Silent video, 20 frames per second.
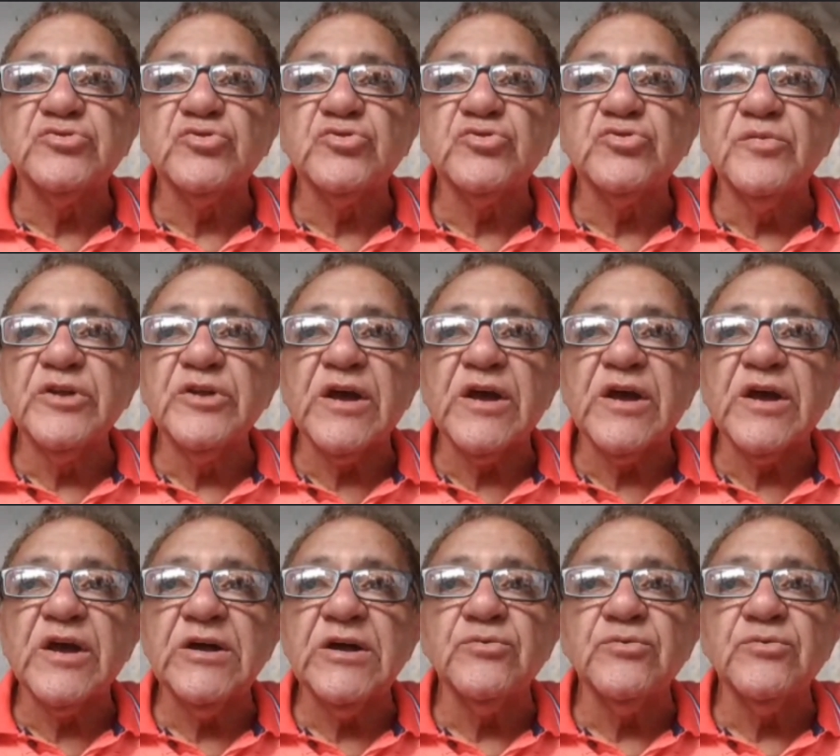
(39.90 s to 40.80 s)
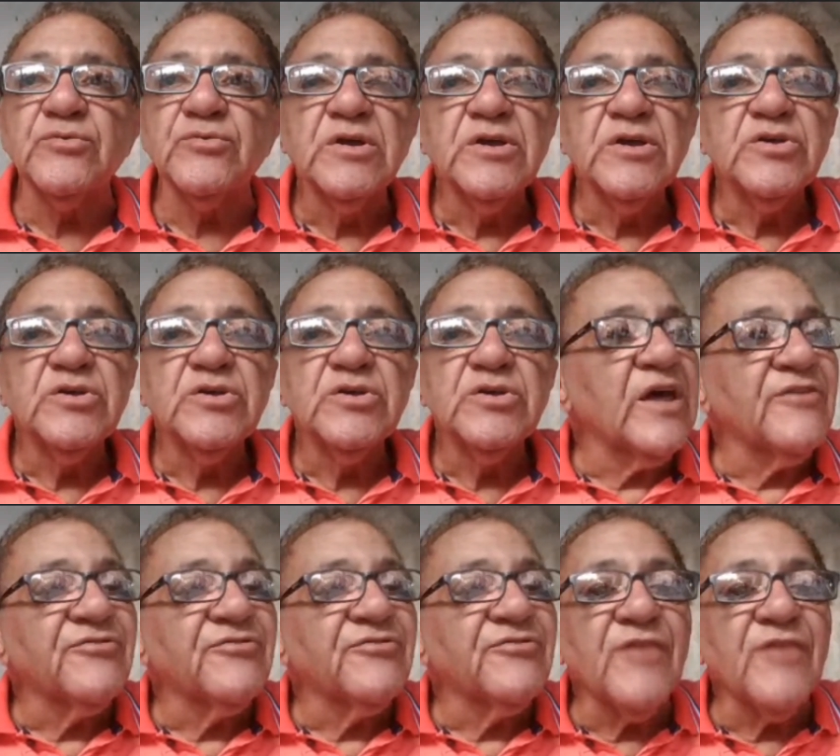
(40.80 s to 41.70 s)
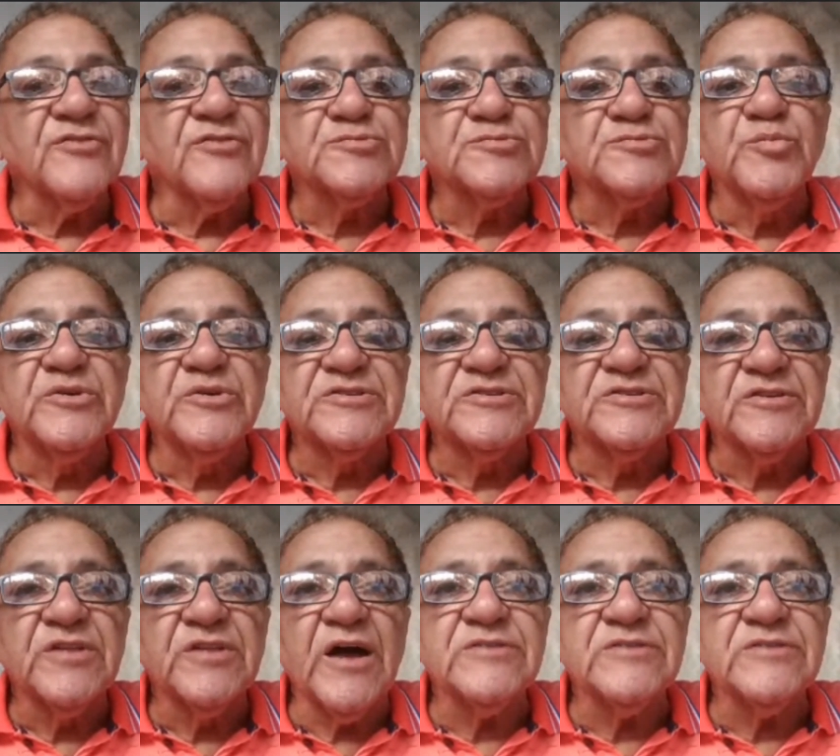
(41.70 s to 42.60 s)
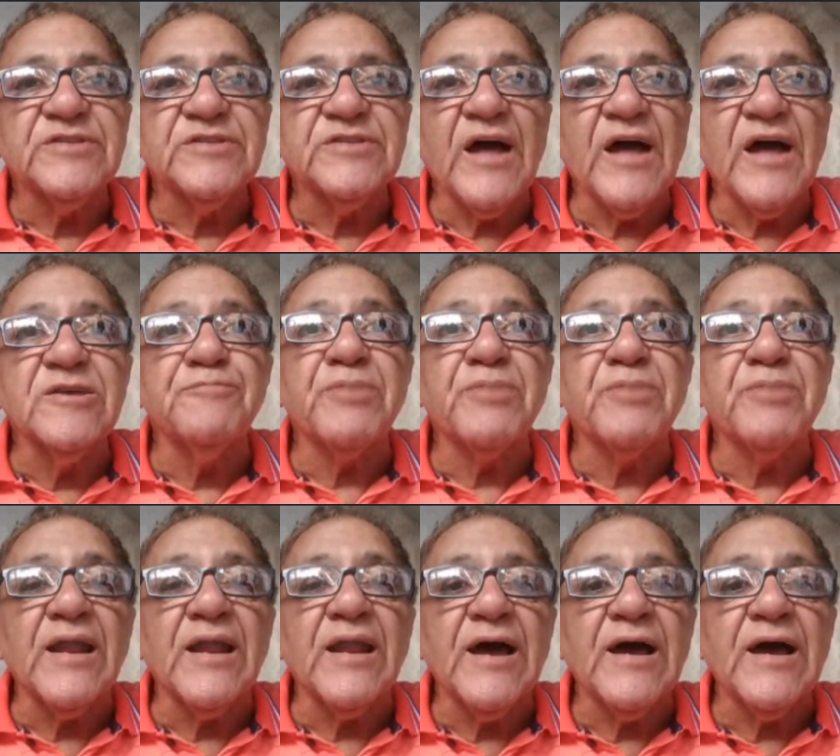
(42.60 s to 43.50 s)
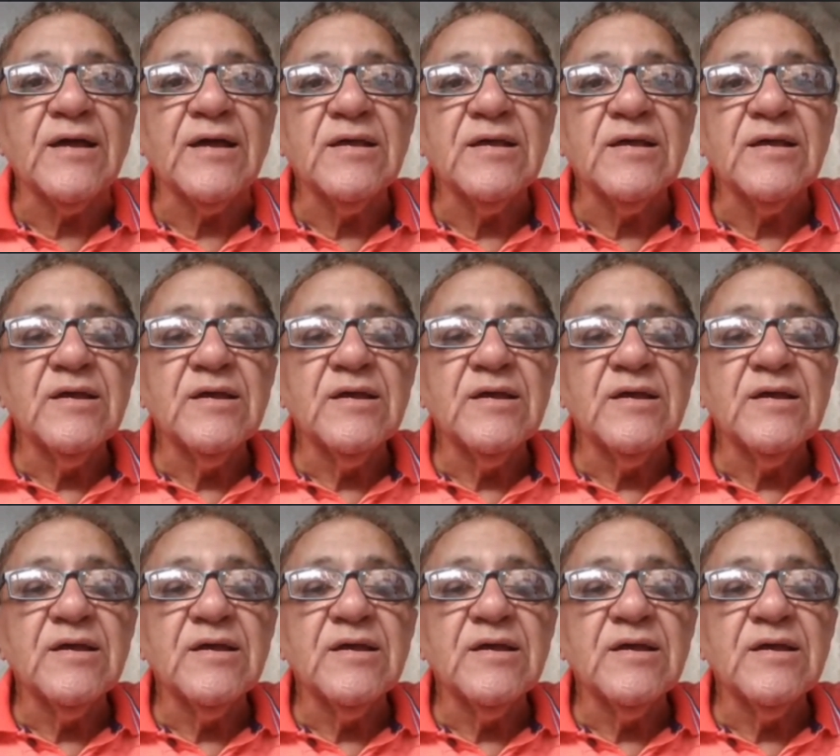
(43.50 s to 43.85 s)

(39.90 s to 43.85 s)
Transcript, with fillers: de comunicação, eu levava as publicidades daqui para lá.